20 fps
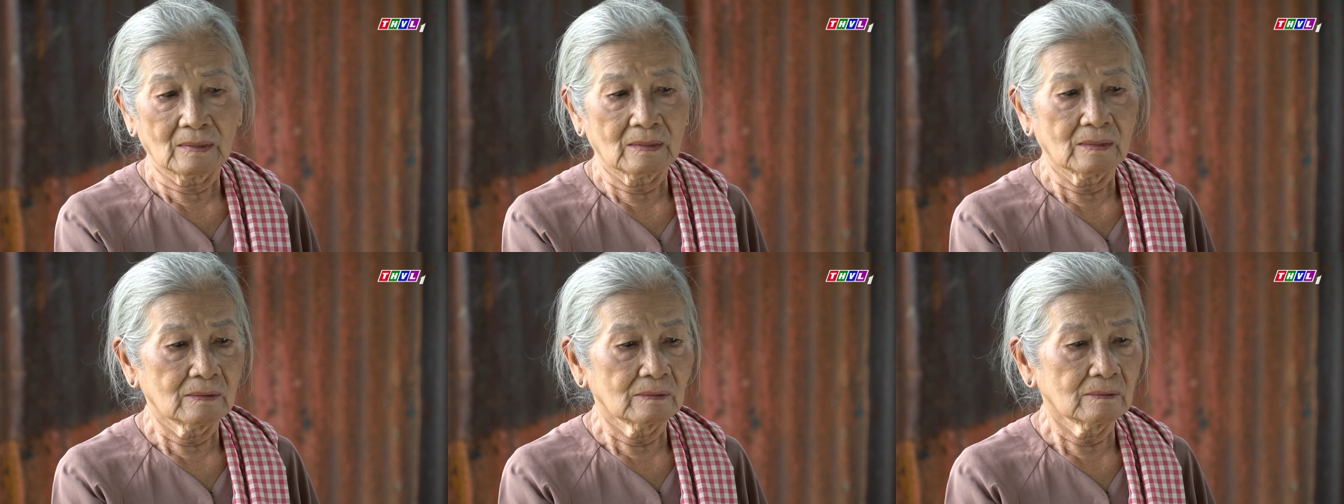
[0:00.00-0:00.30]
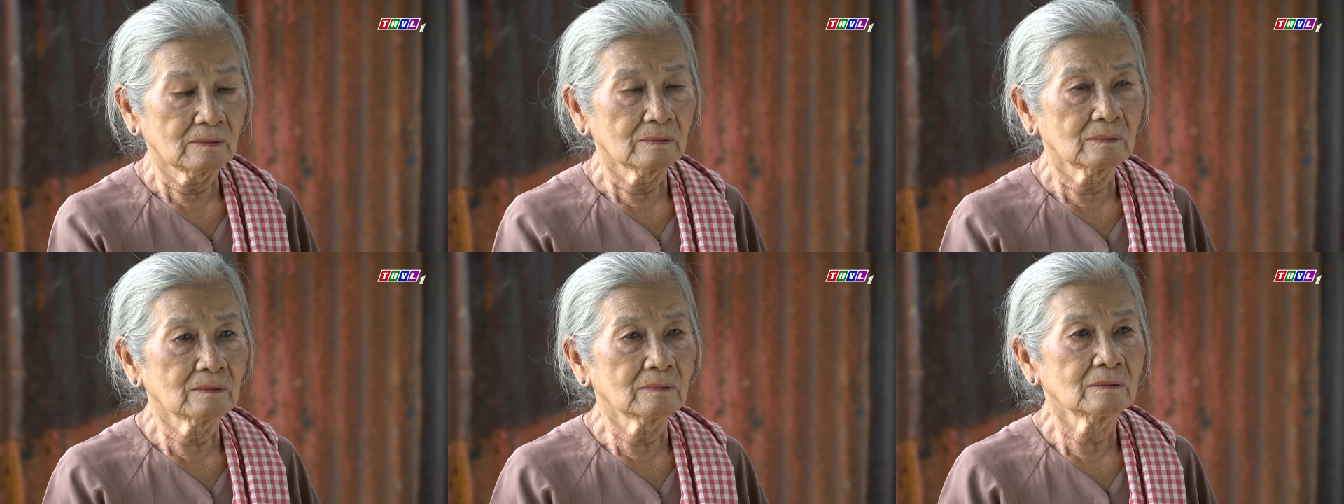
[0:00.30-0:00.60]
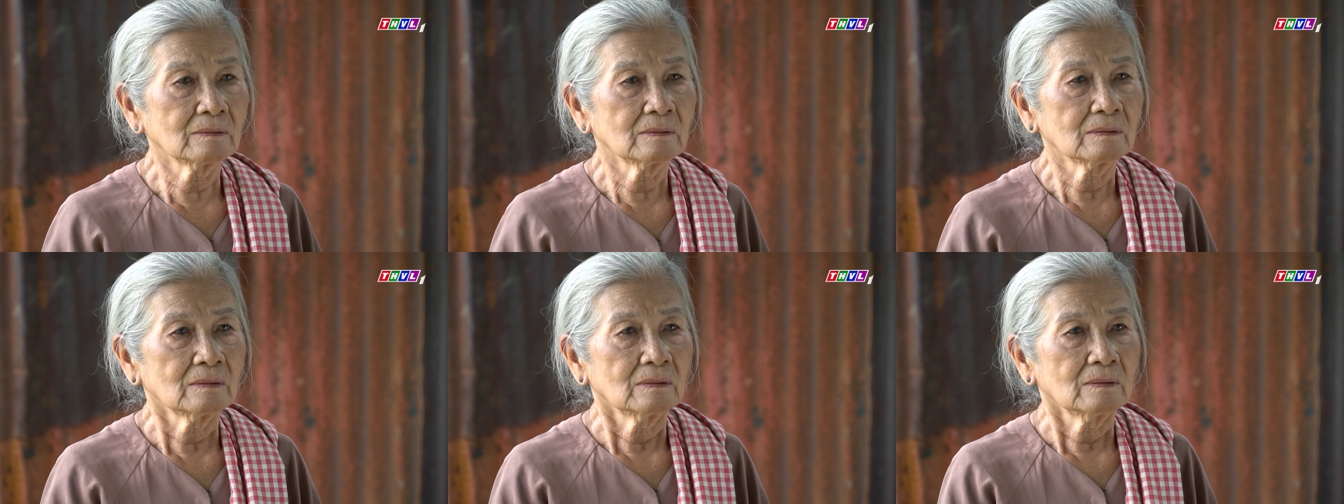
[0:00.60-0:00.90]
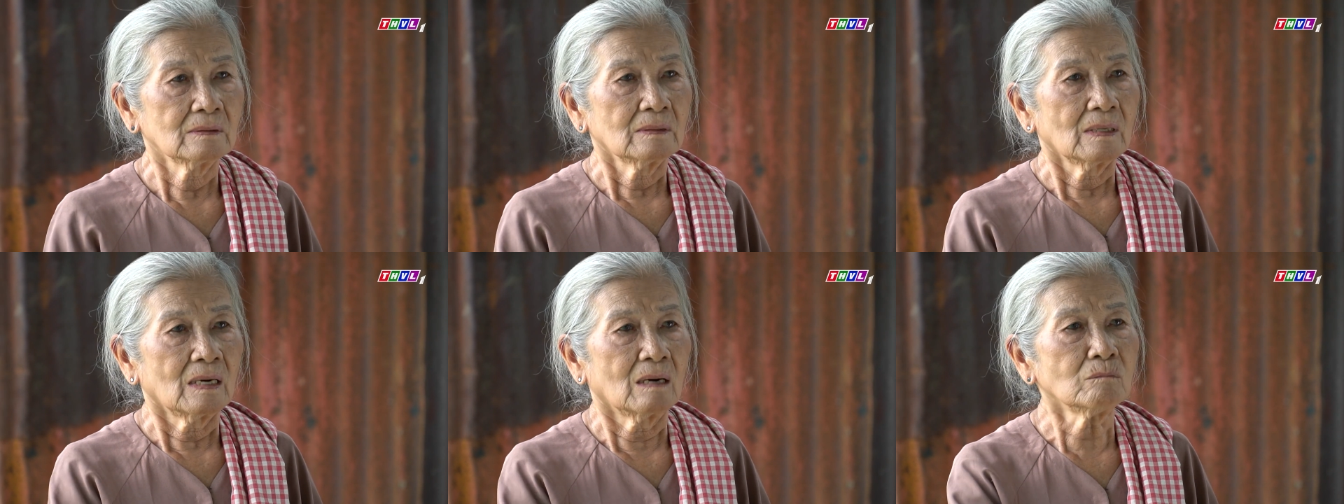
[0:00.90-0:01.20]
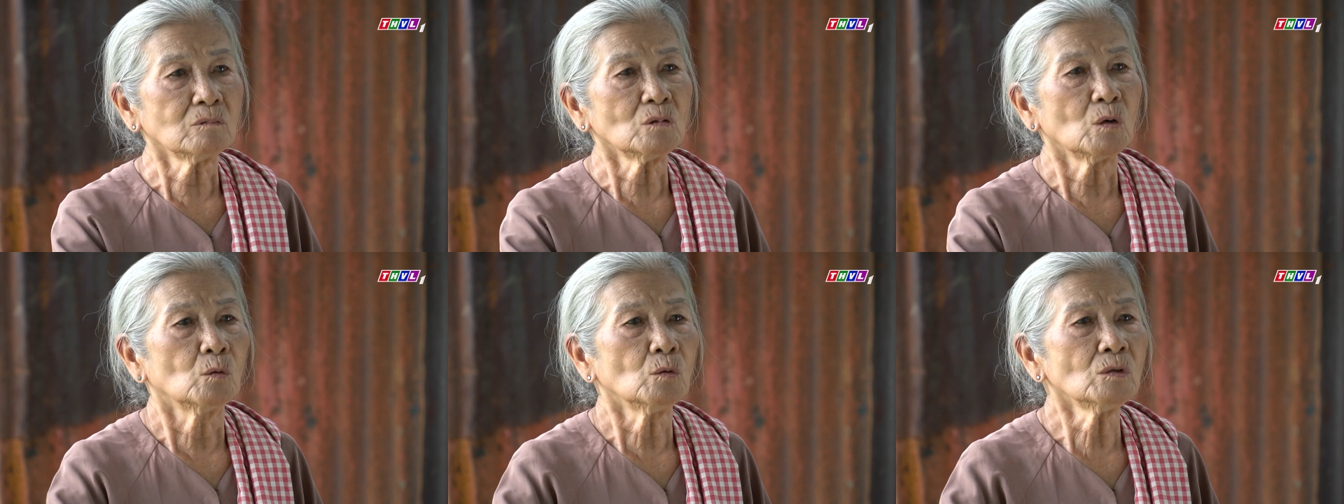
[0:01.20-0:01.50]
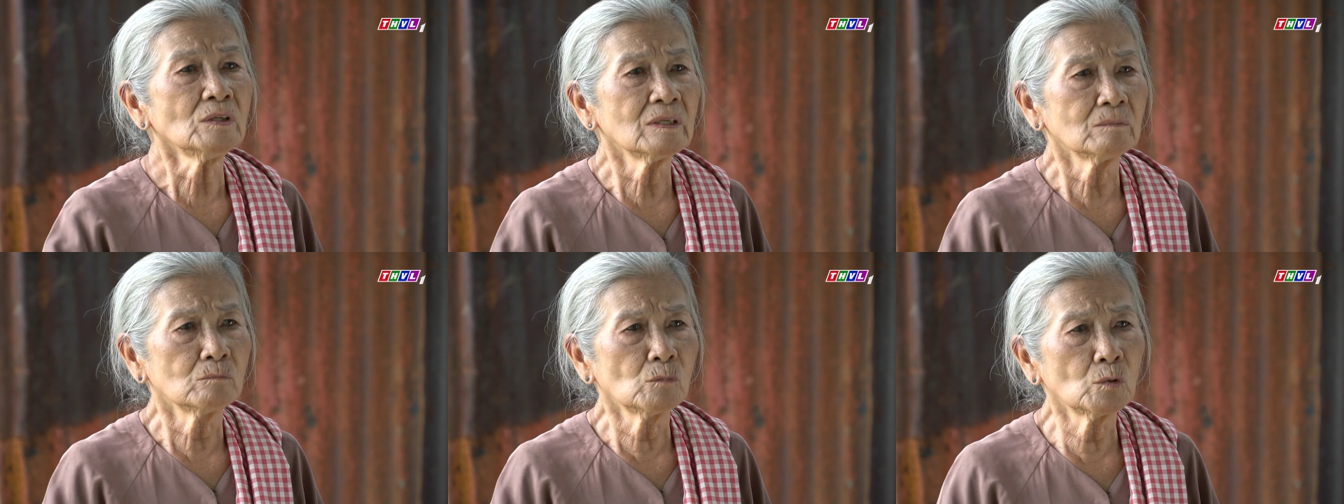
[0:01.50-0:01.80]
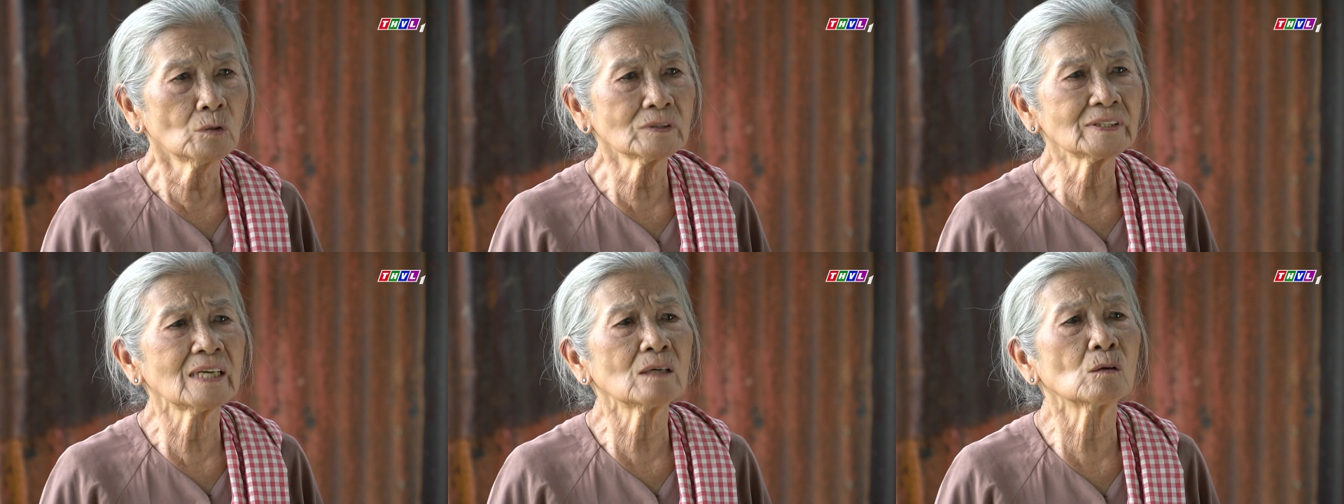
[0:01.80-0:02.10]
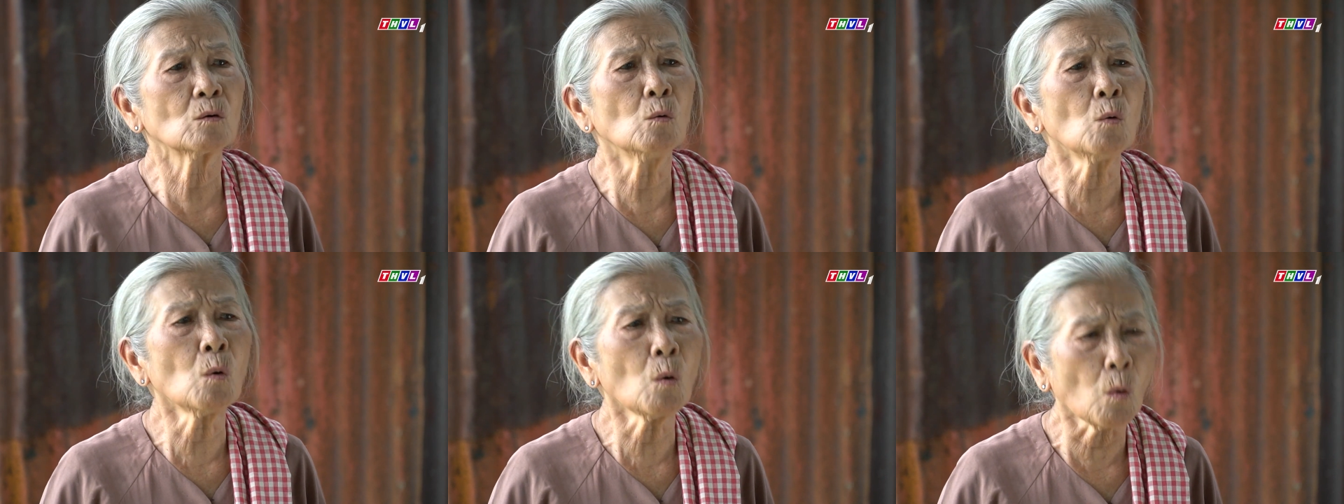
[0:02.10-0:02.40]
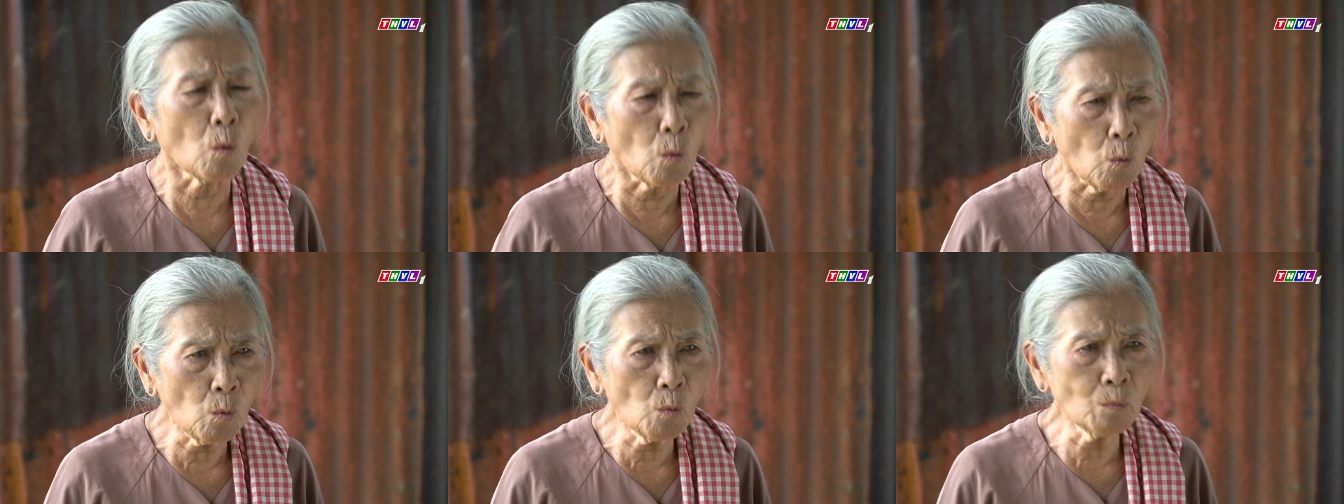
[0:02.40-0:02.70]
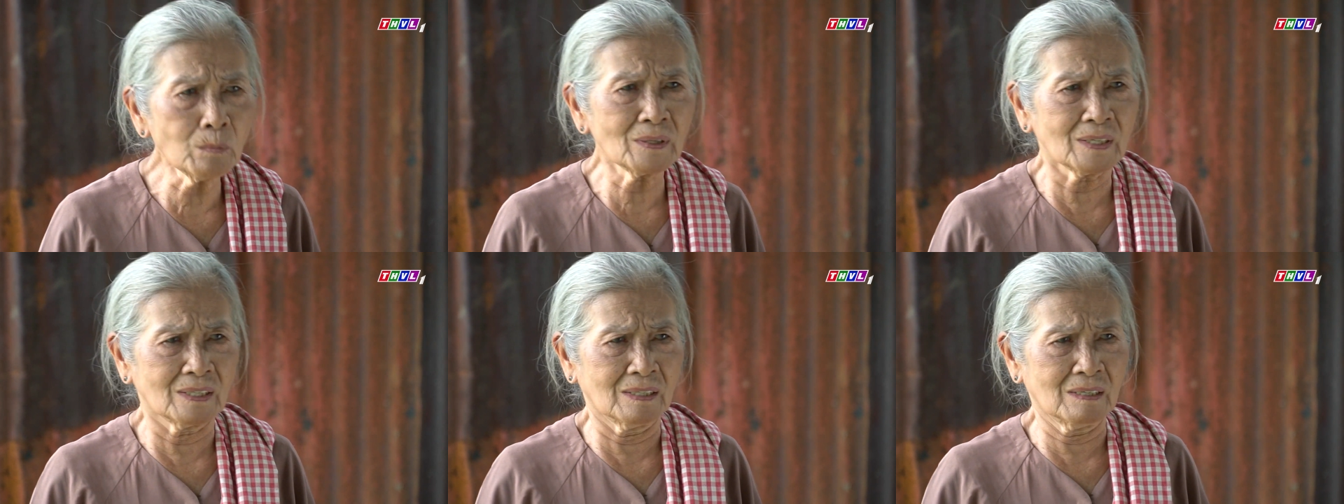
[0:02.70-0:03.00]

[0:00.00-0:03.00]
à, không đủ thì mua xe của cũ cũng